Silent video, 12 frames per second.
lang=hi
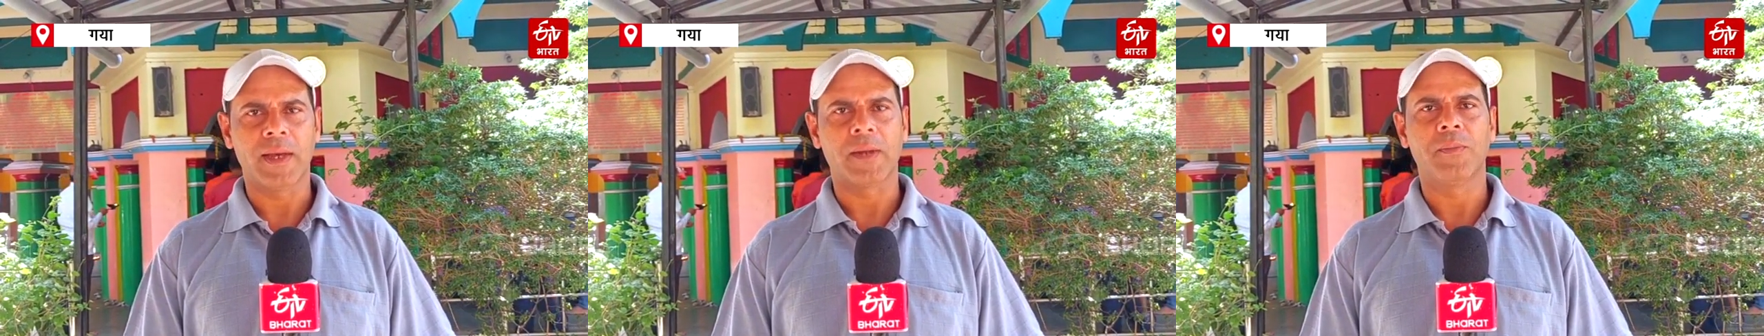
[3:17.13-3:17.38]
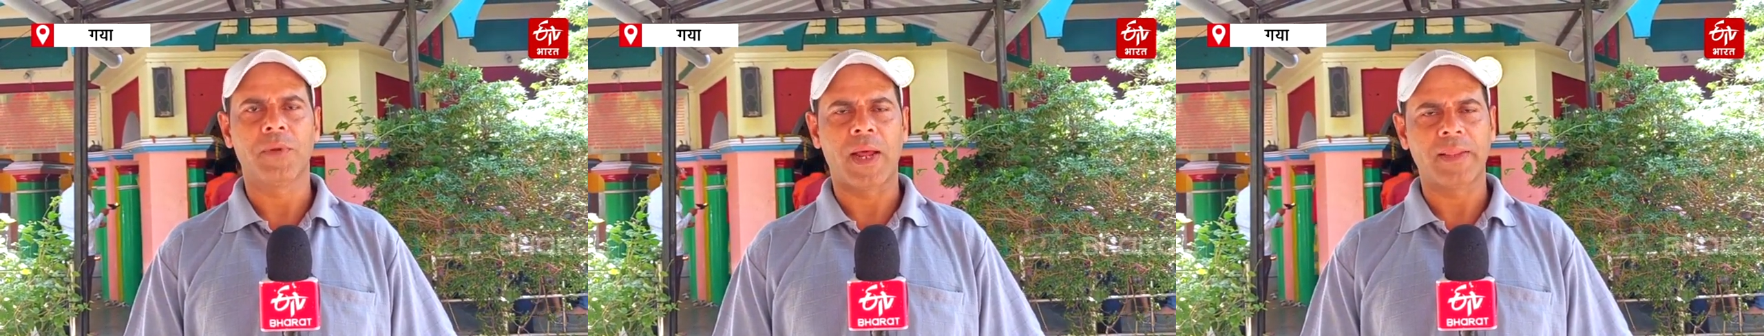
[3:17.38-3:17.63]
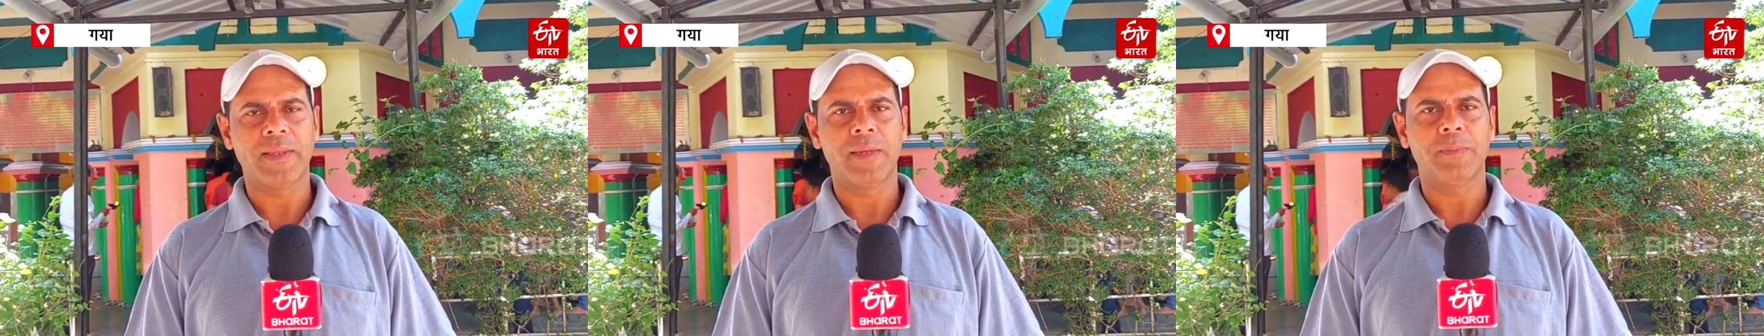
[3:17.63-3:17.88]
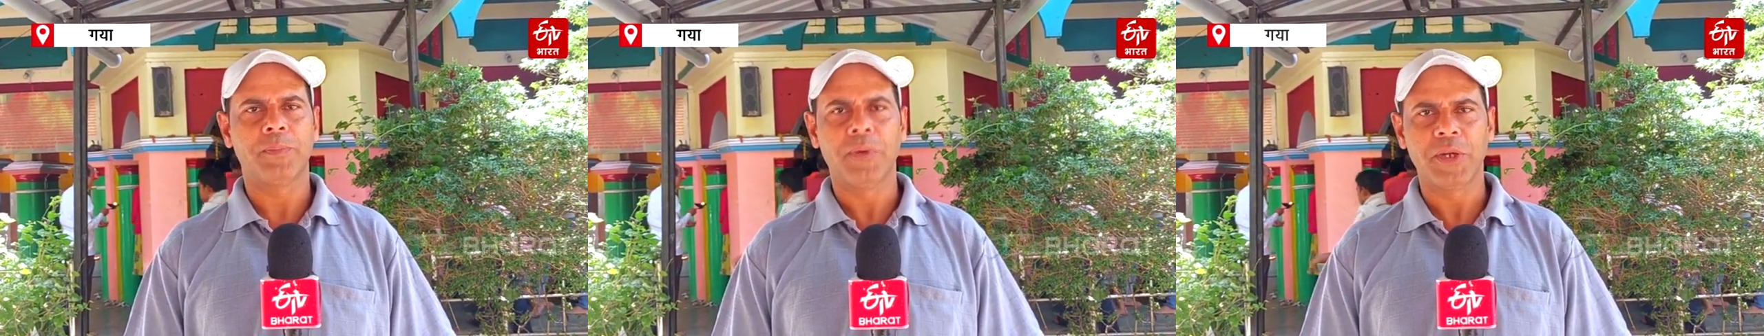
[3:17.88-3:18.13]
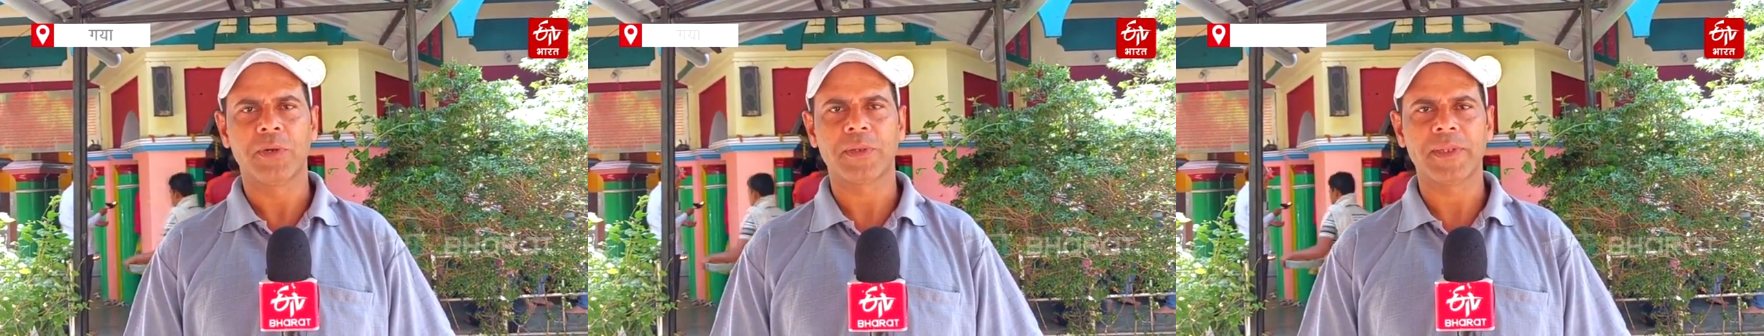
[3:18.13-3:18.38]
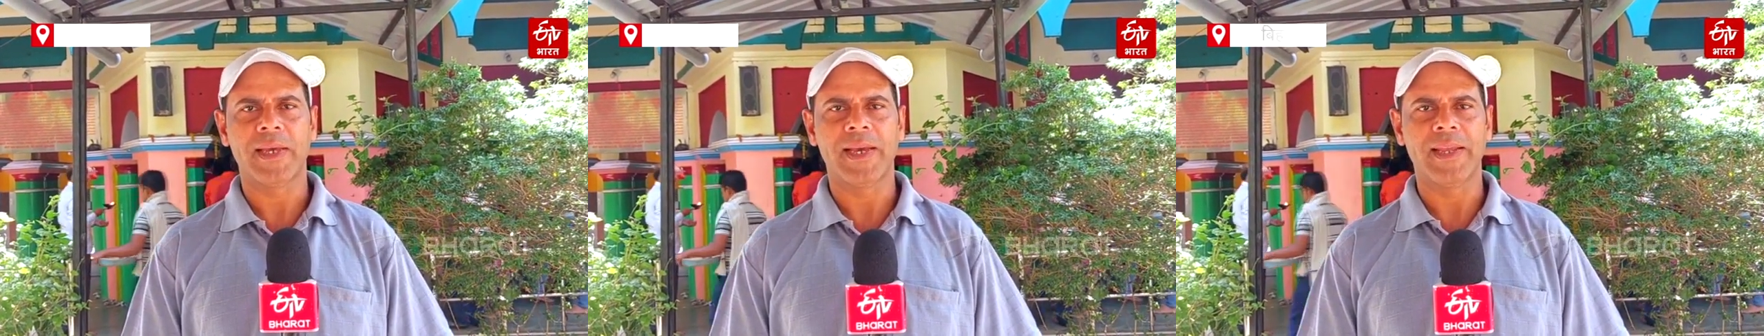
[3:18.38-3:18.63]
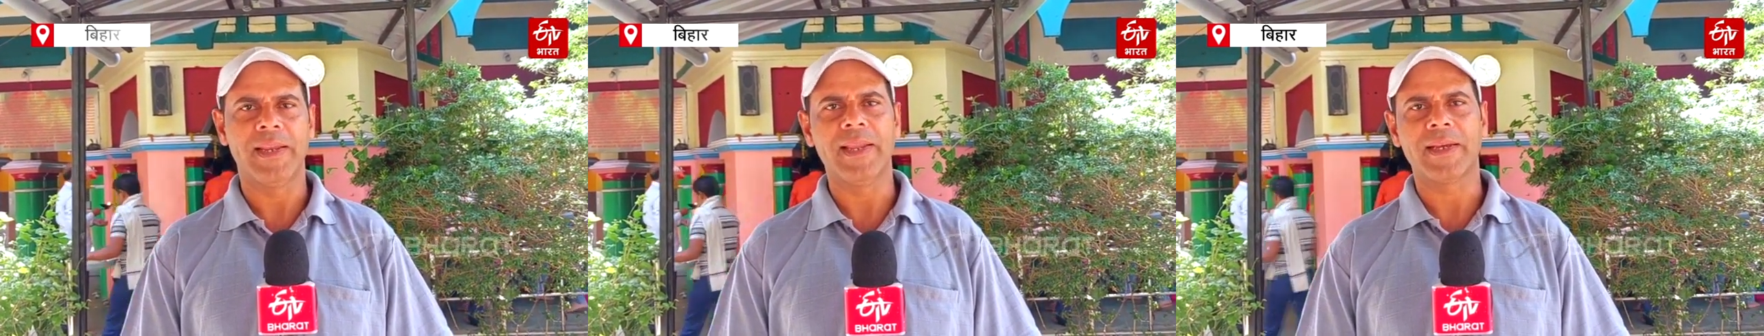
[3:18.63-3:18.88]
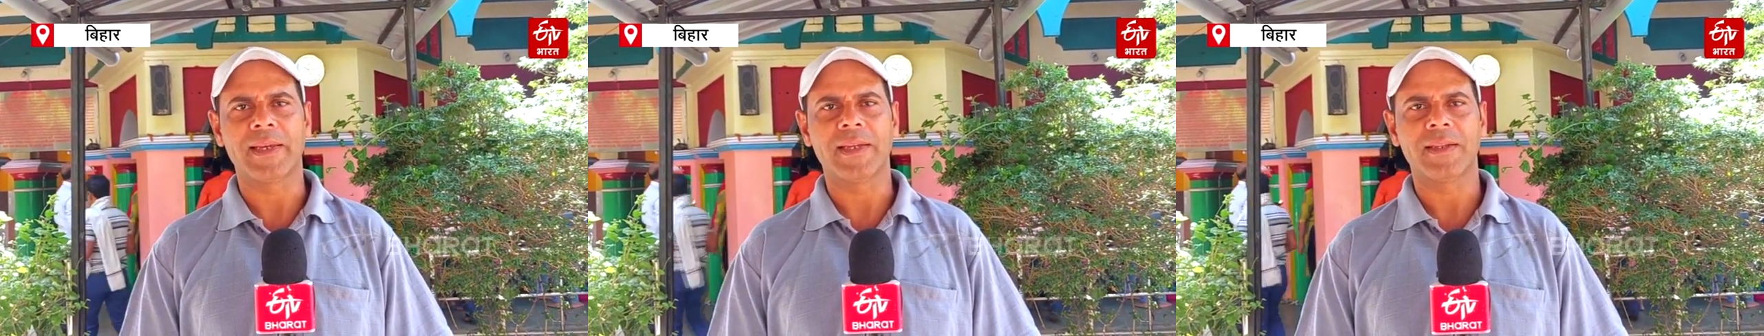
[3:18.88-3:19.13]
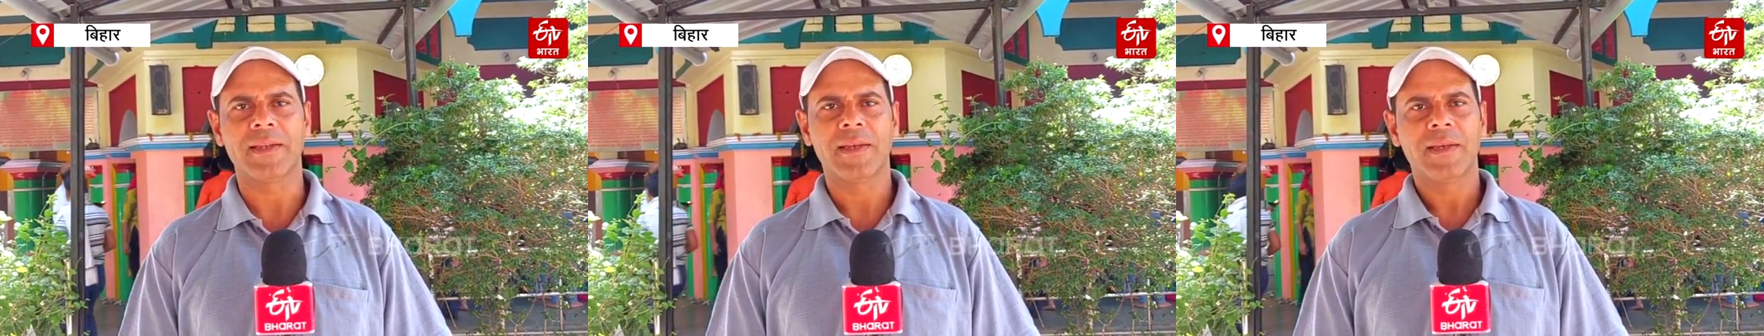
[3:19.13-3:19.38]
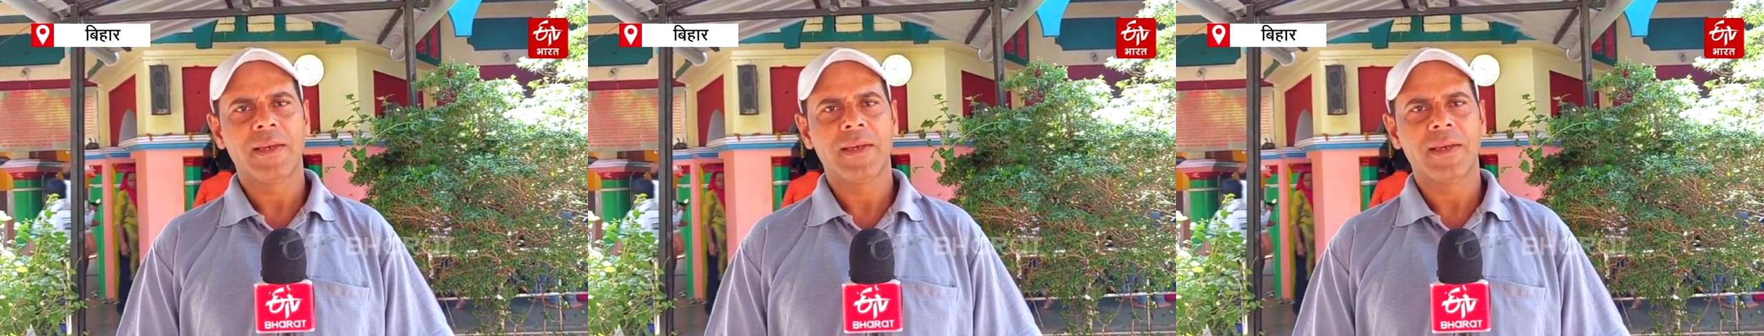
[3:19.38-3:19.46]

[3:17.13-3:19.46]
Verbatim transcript: हर मुरादें पूरी होती है लेकिन